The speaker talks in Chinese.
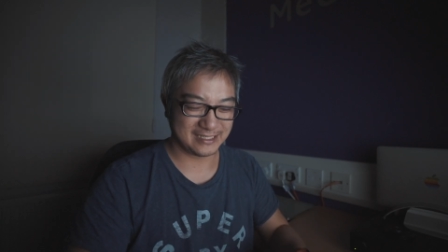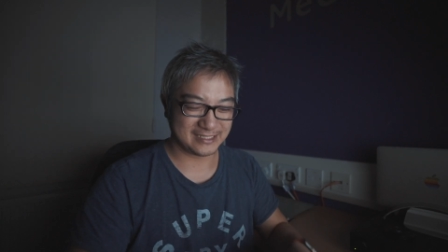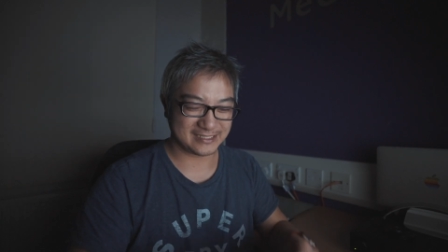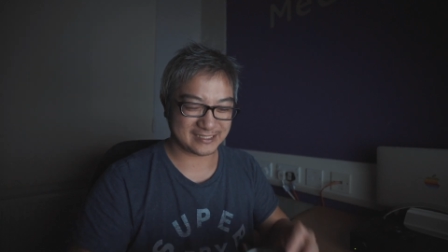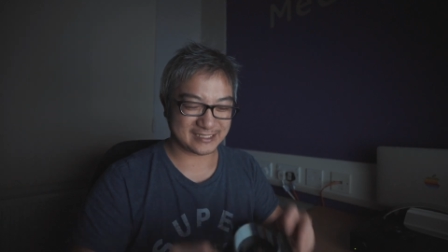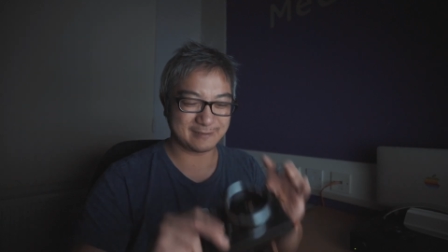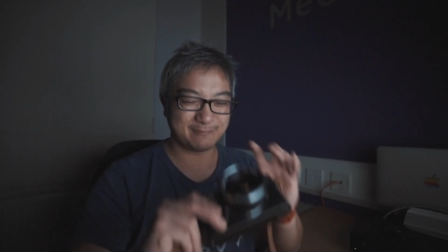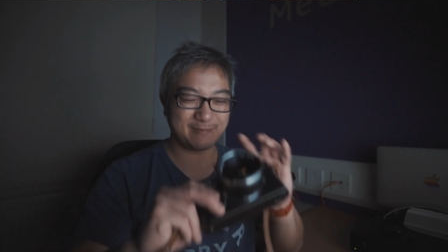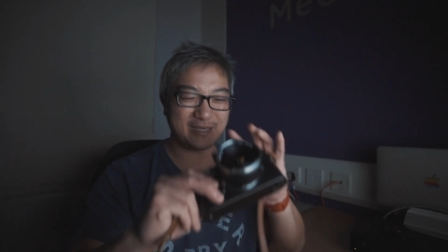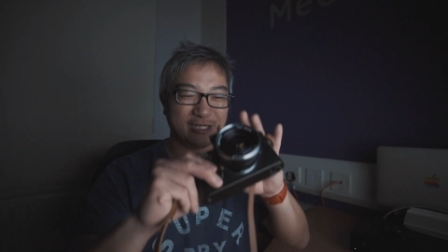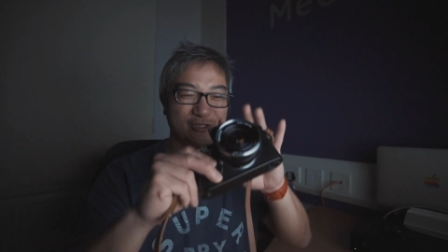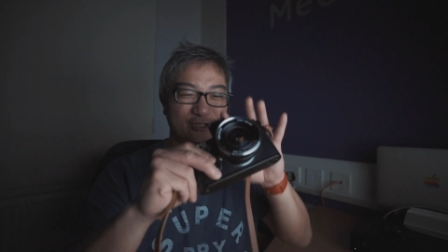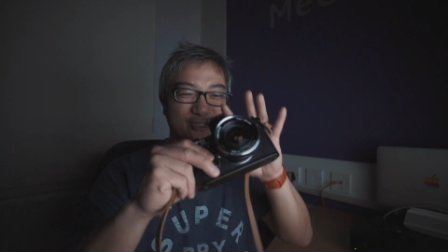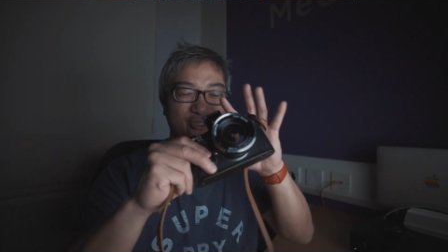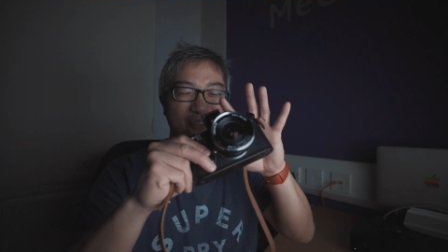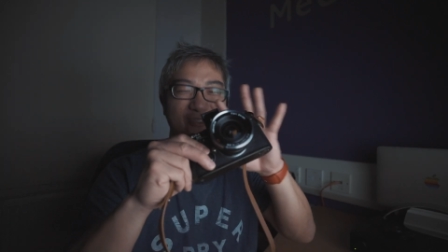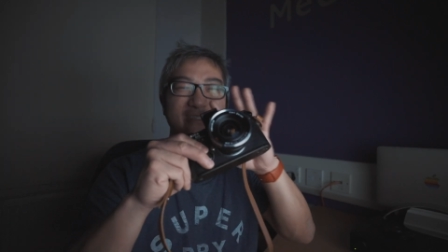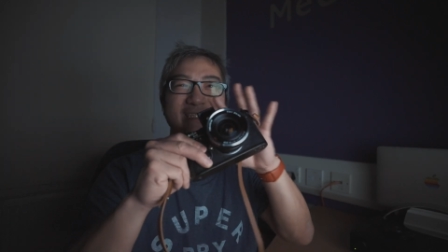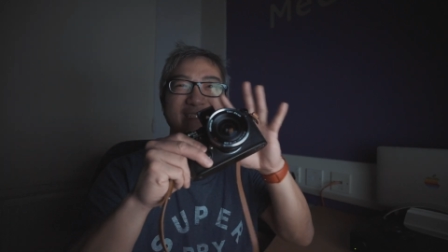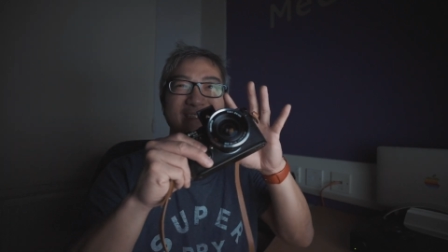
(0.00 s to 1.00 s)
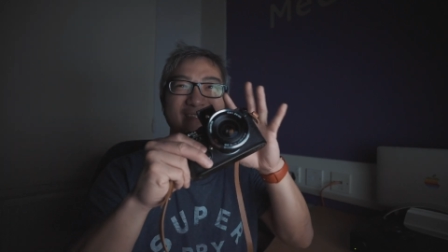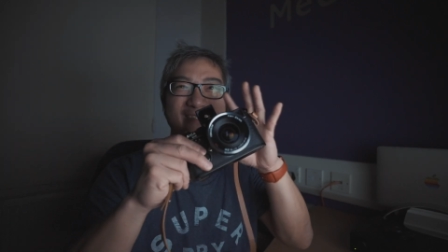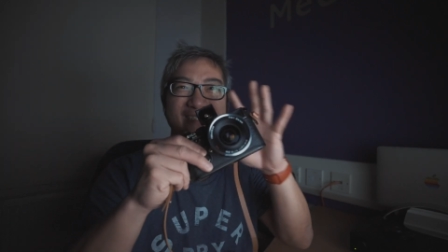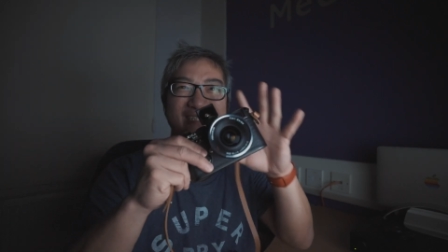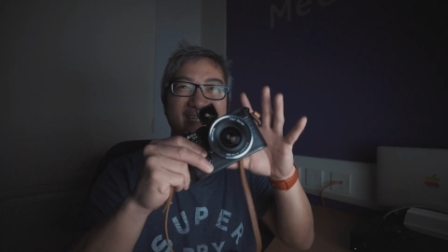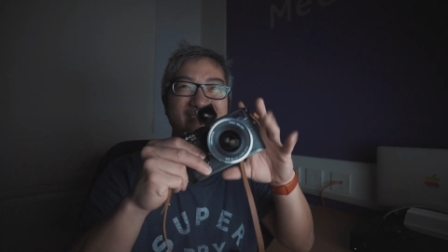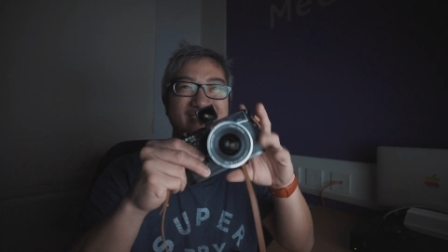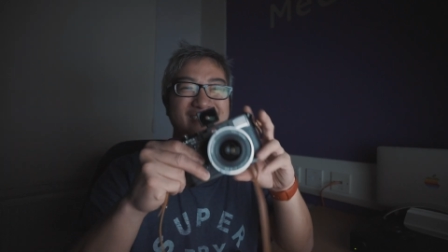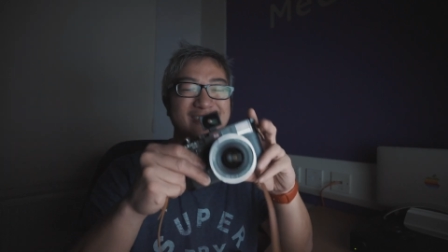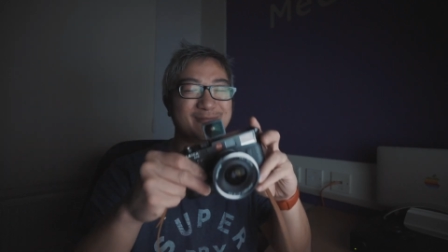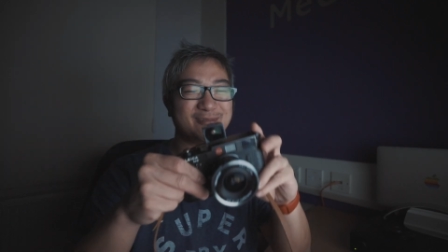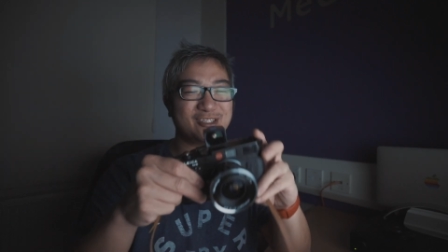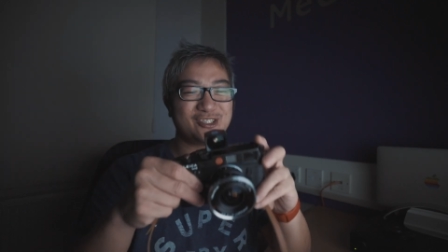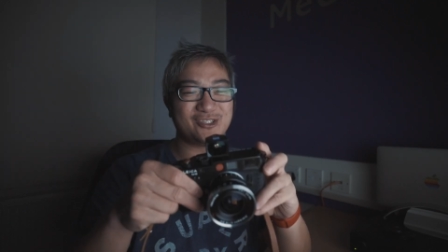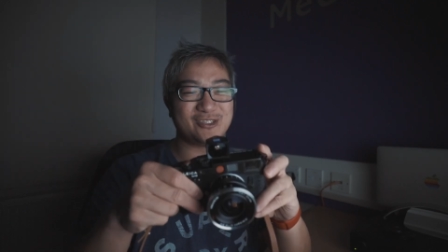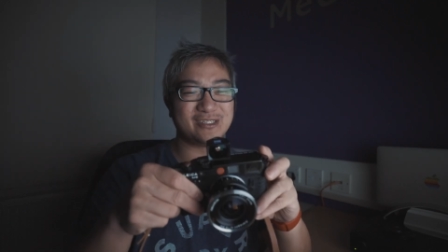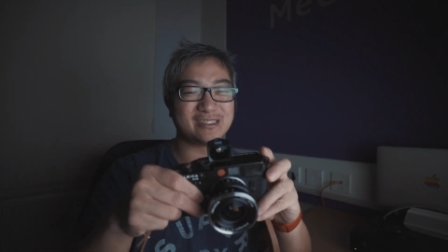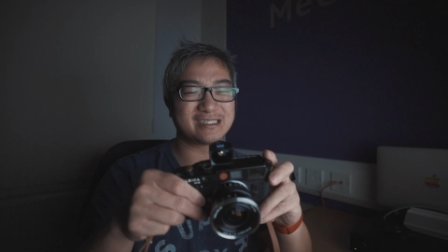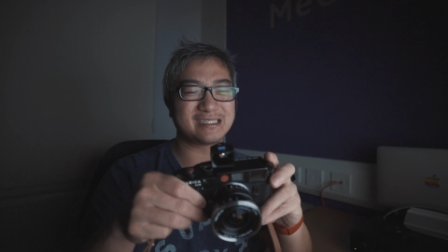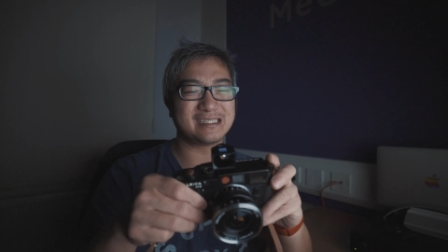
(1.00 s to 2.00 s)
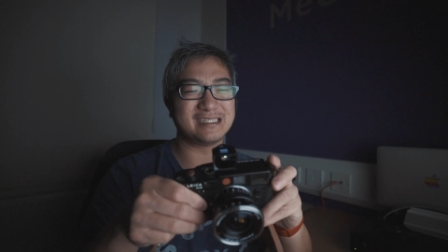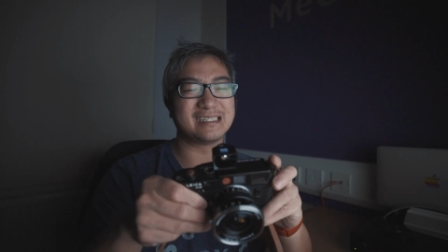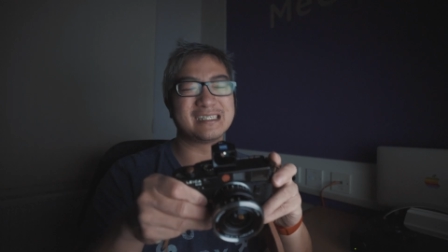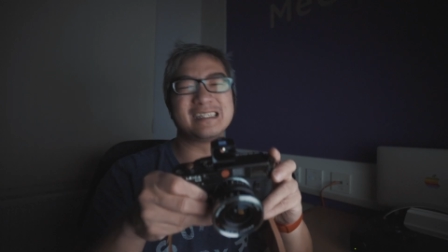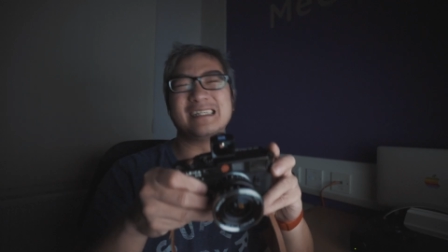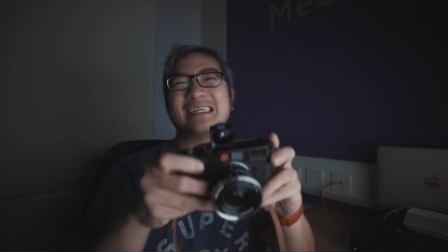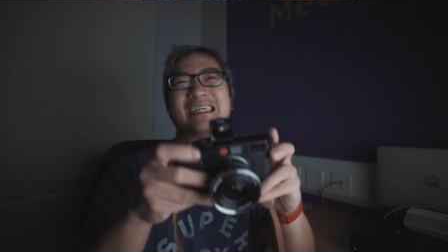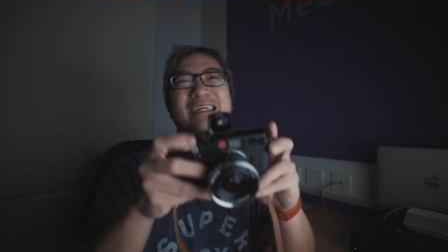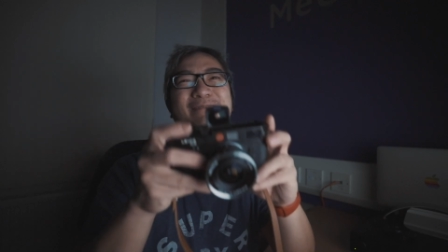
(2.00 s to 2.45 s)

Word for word: 是没有取景器教你怎么取的，可能你